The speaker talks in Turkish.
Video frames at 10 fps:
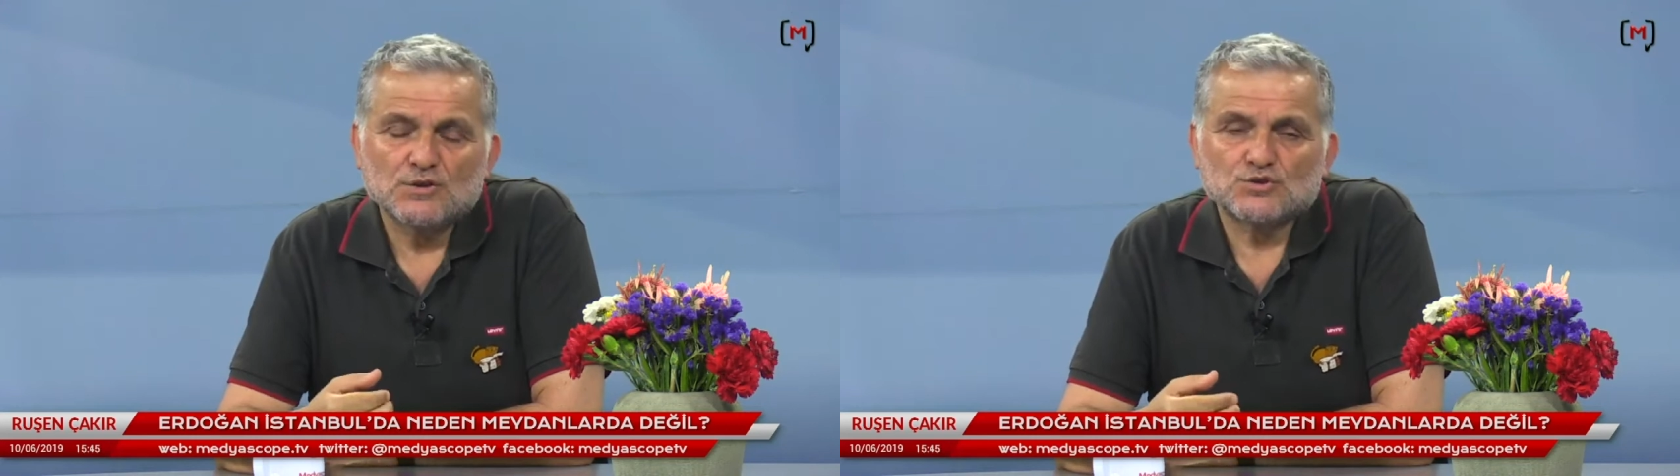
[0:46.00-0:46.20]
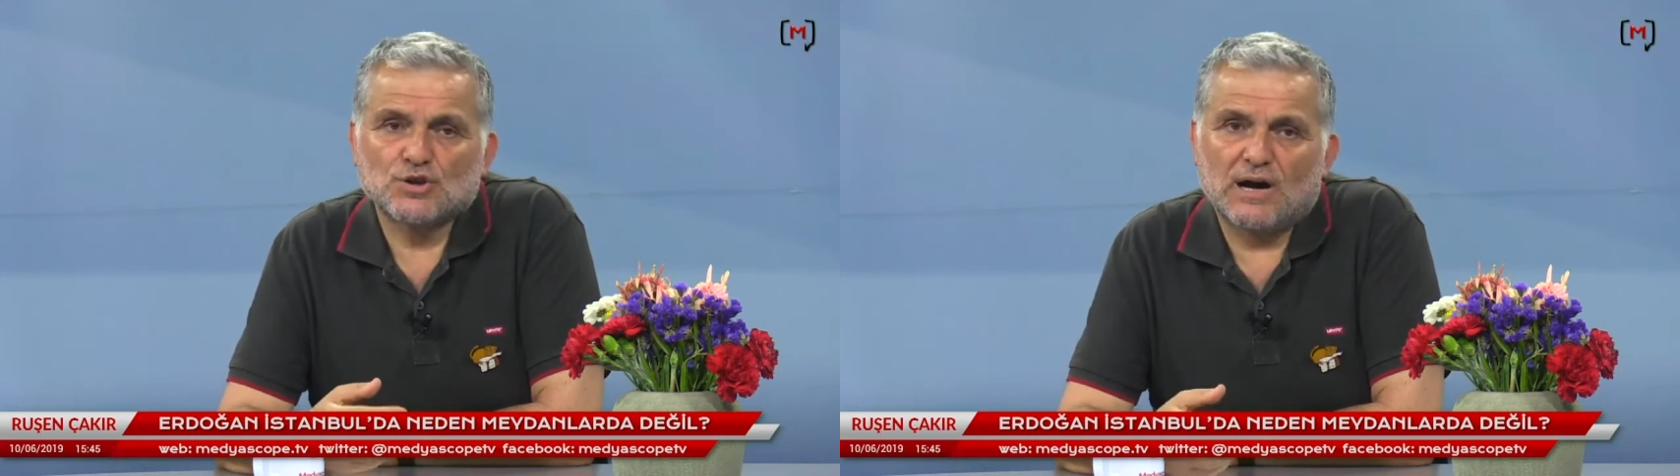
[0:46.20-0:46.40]

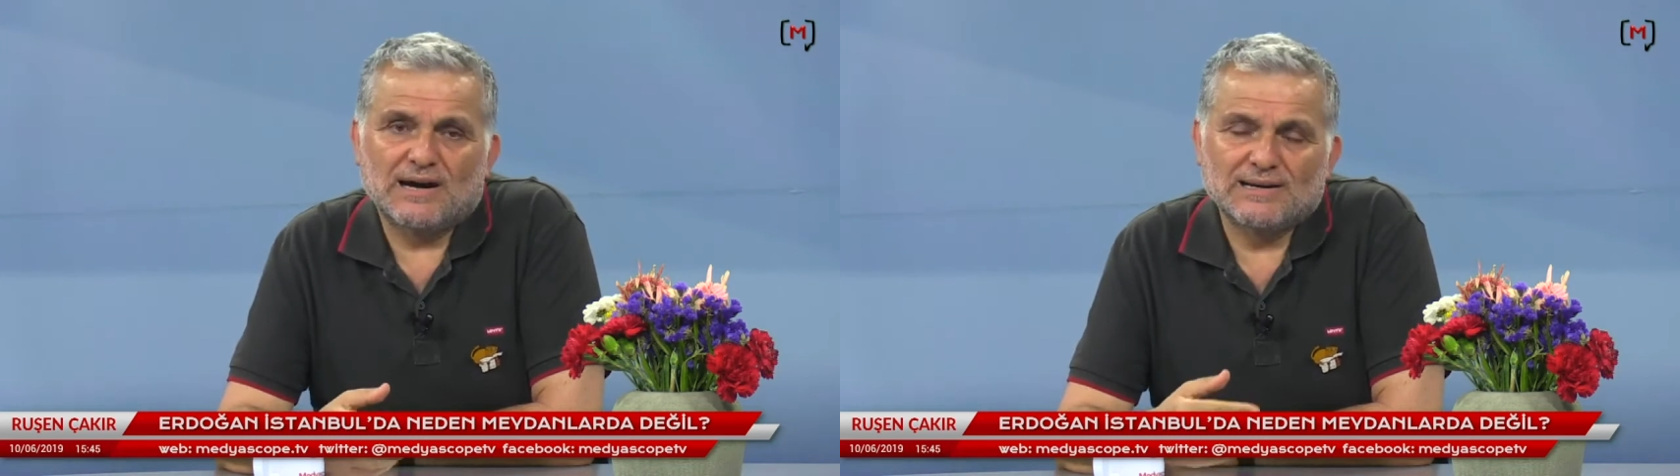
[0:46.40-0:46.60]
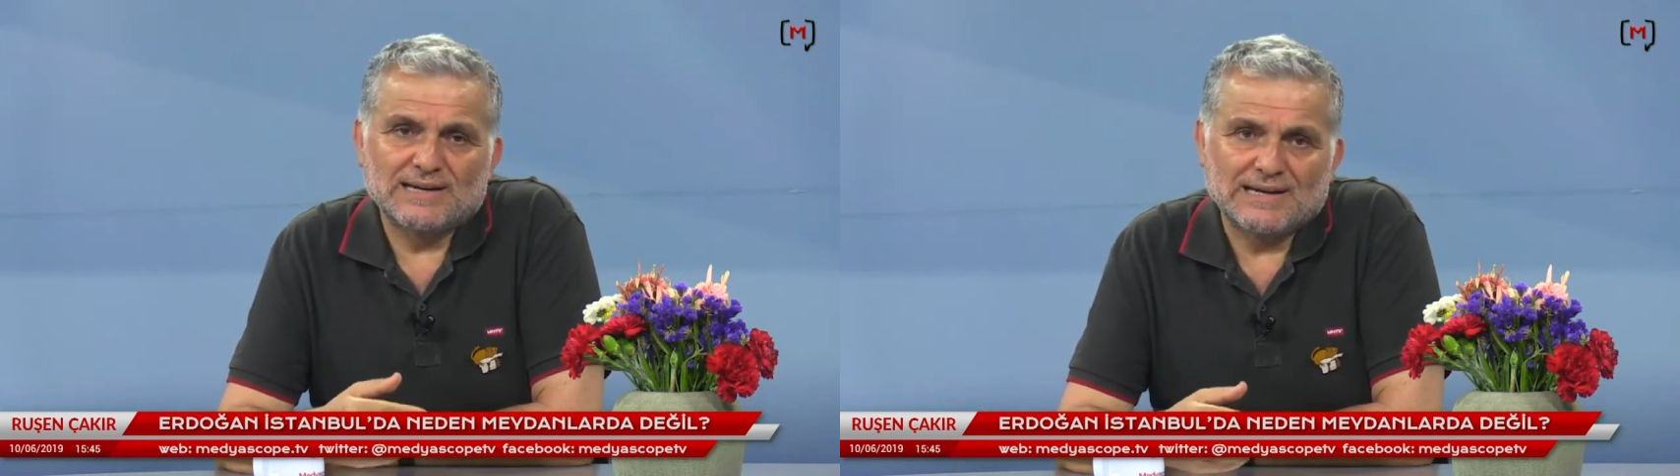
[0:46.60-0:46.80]
Şu
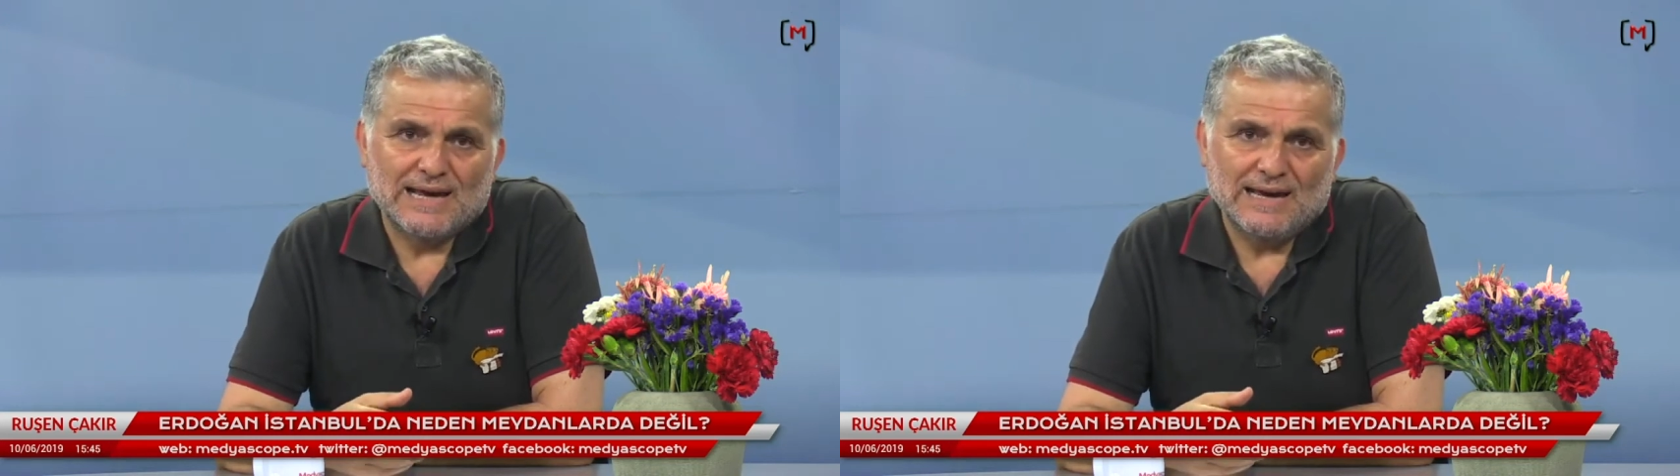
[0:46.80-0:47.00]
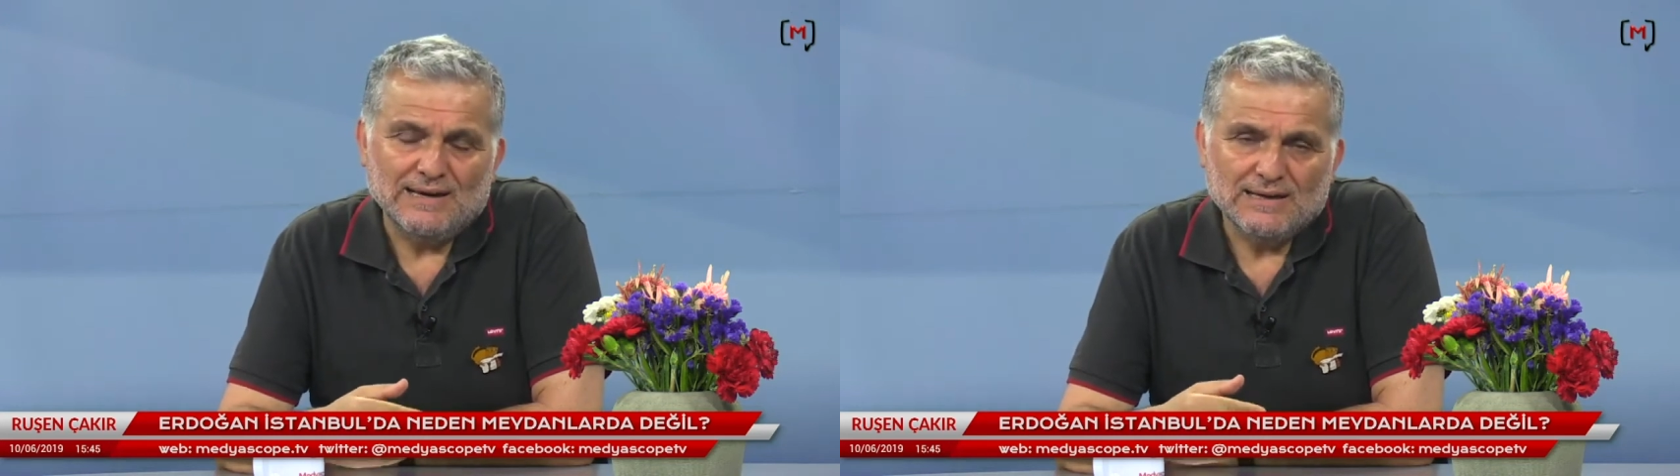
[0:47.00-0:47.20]

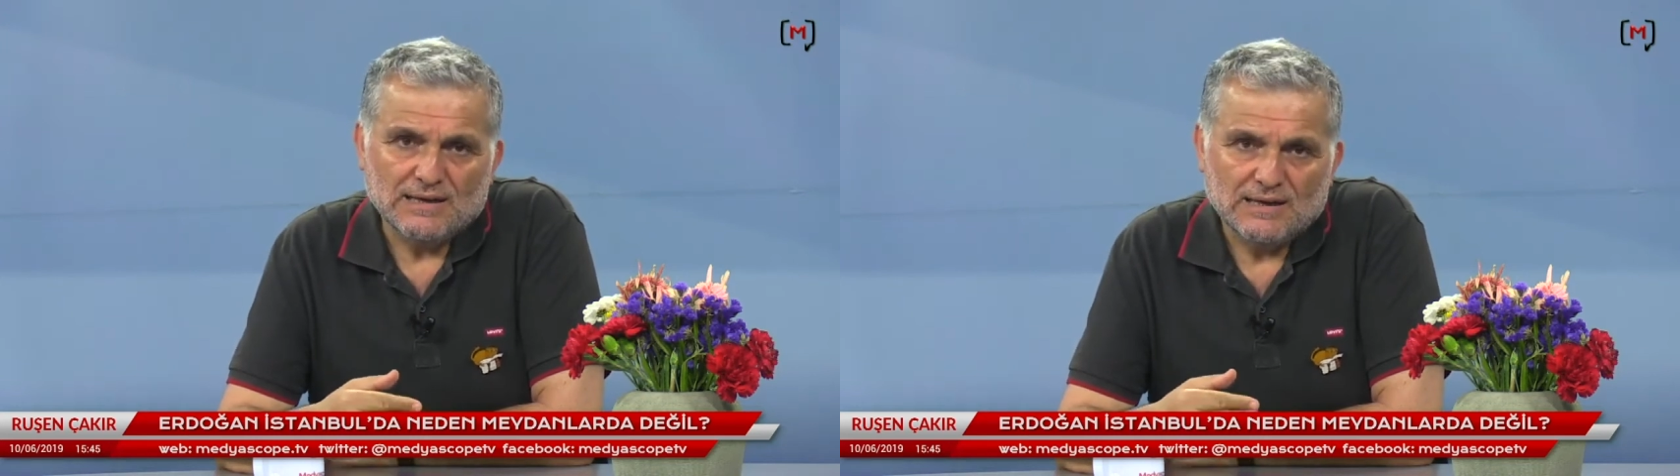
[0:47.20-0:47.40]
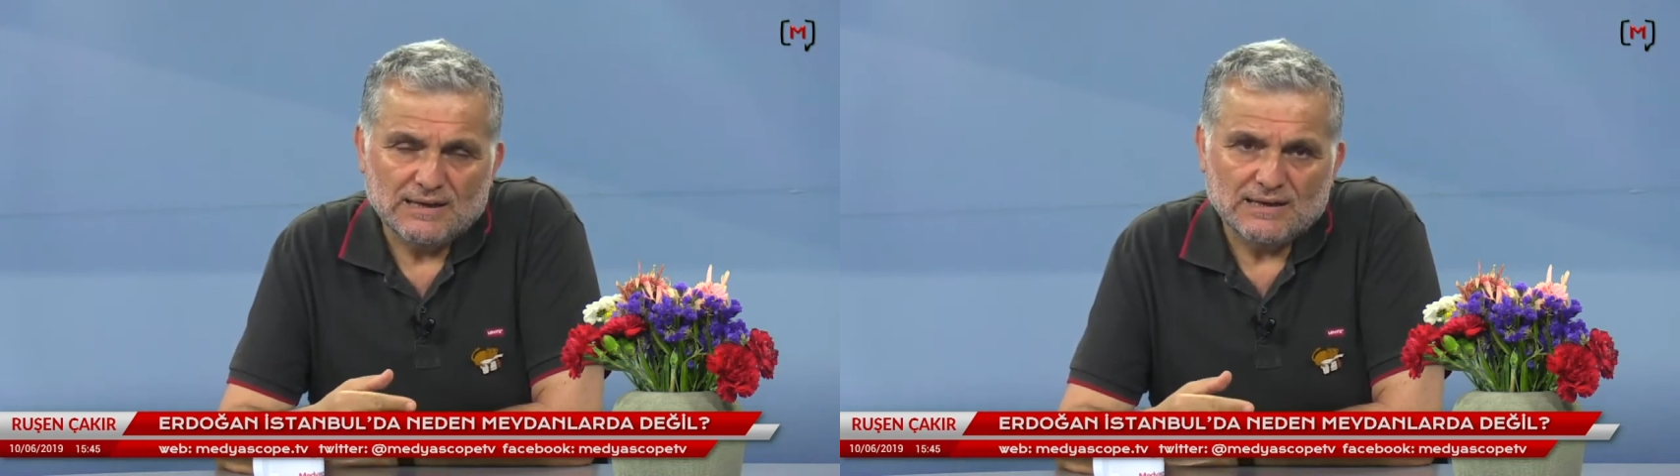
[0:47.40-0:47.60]
haliyle
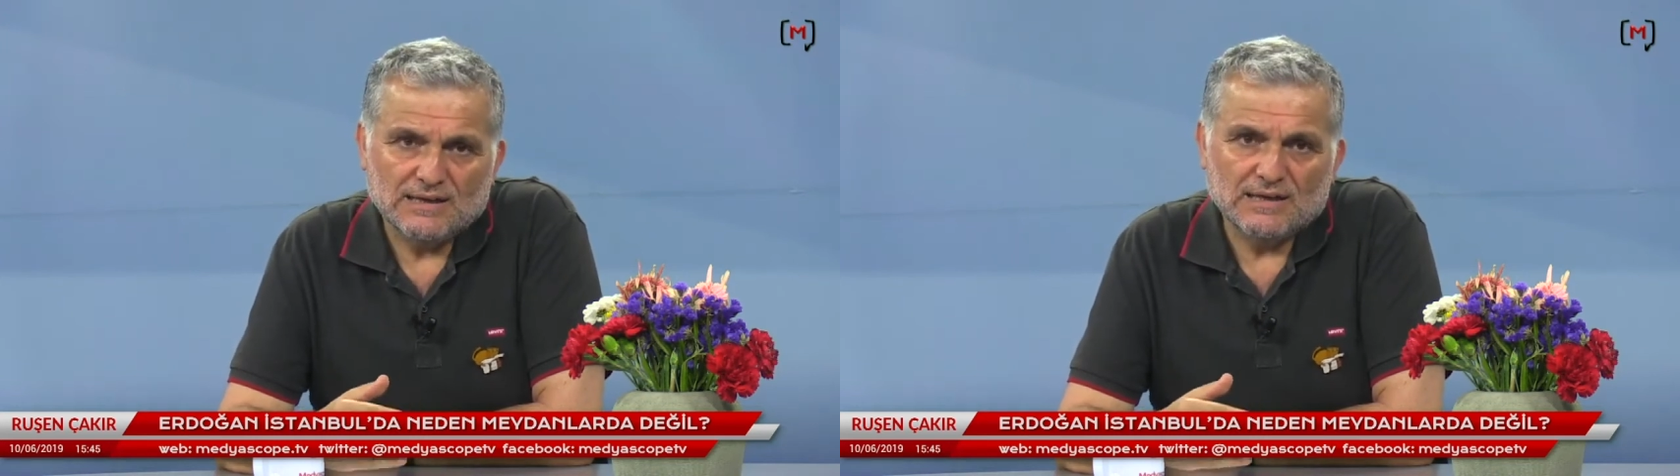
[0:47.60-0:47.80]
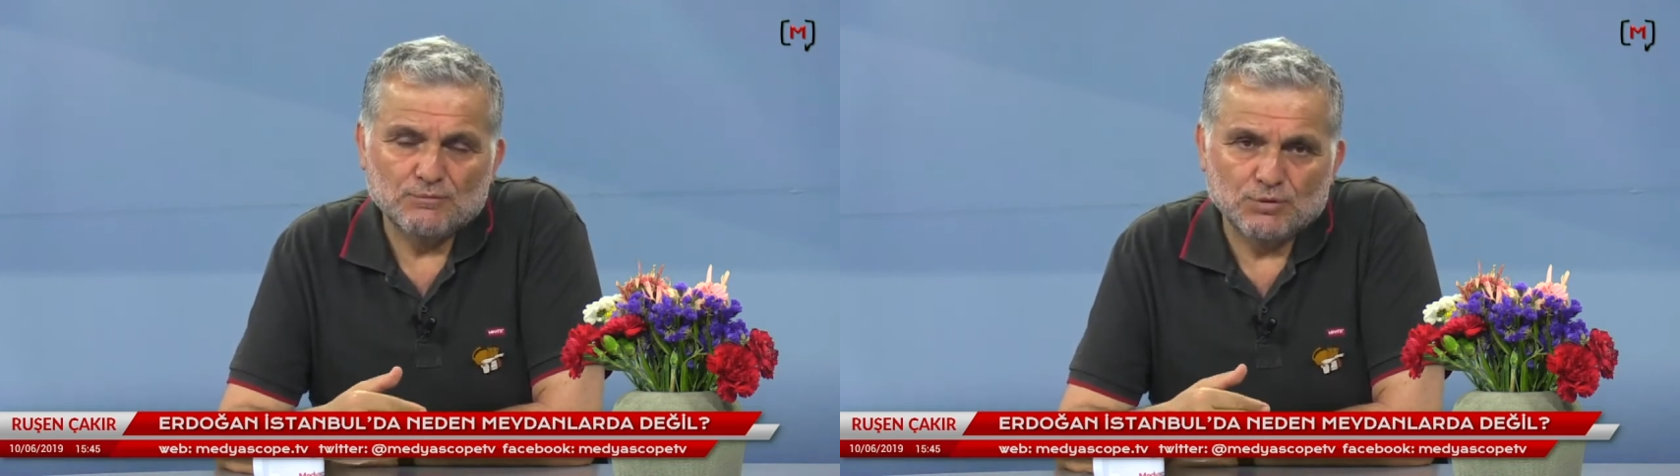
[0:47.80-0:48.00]
e,